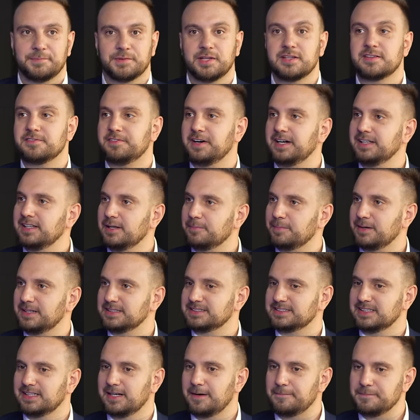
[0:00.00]
to jest fajna
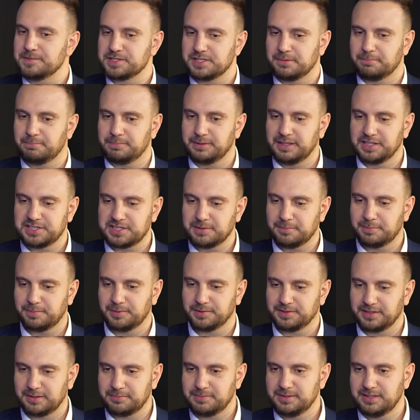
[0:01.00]
praca, że pnę się
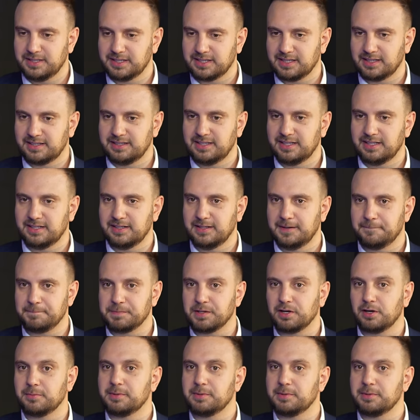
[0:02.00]
po odrobinie kariery,